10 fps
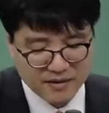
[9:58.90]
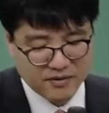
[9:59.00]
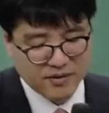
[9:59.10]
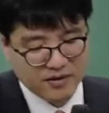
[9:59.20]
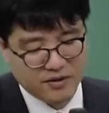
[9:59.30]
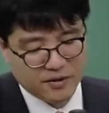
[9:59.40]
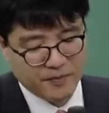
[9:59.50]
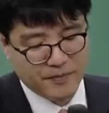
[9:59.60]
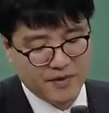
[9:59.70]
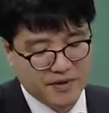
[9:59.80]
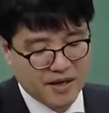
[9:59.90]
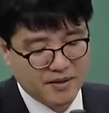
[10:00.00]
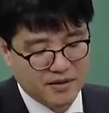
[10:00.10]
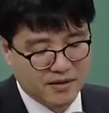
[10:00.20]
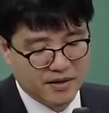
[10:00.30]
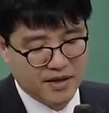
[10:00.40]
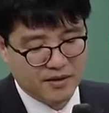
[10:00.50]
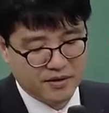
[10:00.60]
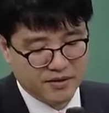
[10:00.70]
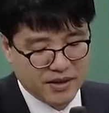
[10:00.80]
어쨌든 상세
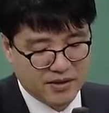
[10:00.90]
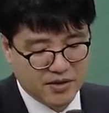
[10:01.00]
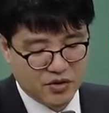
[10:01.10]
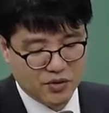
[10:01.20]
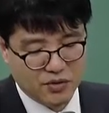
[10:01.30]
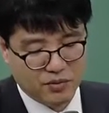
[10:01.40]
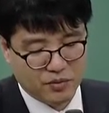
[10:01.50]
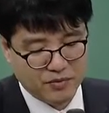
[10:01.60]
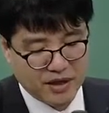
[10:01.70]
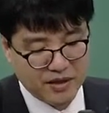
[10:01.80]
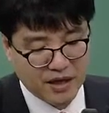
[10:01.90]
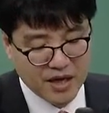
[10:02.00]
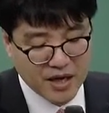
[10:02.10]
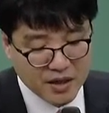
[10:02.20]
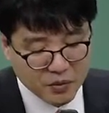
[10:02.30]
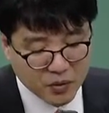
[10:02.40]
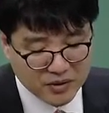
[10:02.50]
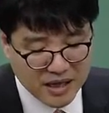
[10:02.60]
설계는 생산 지원으로 봅니다. 그러니까 이